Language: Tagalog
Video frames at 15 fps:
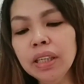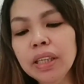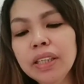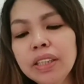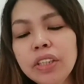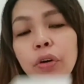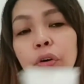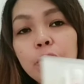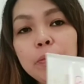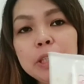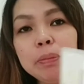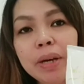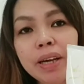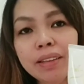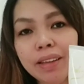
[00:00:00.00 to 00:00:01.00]
siguro mas
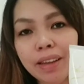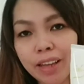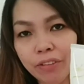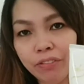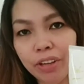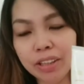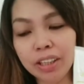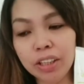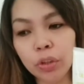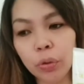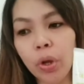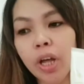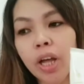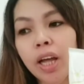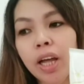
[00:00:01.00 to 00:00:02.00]
magandang effect nito.
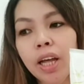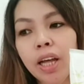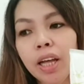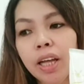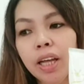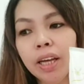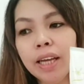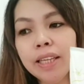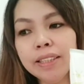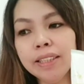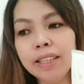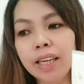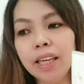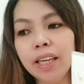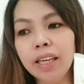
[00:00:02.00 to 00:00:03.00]

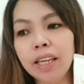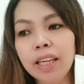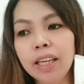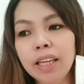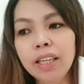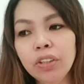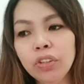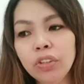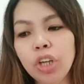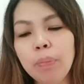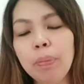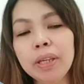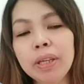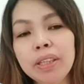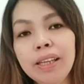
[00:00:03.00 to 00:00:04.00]
Kasi, ito
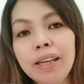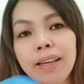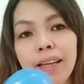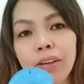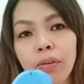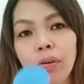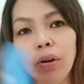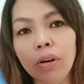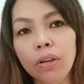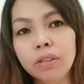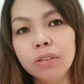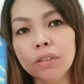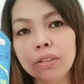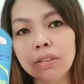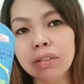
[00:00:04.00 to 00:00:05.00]
siya, pag nilagay ko,
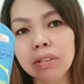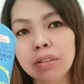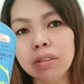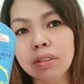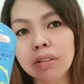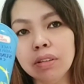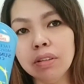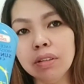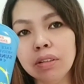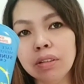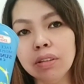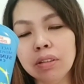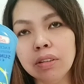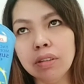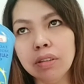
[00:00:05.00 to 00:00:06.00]

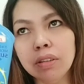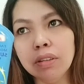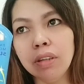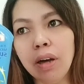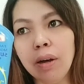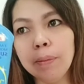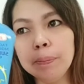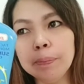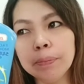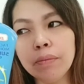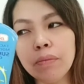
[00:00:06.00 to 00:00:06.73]
um,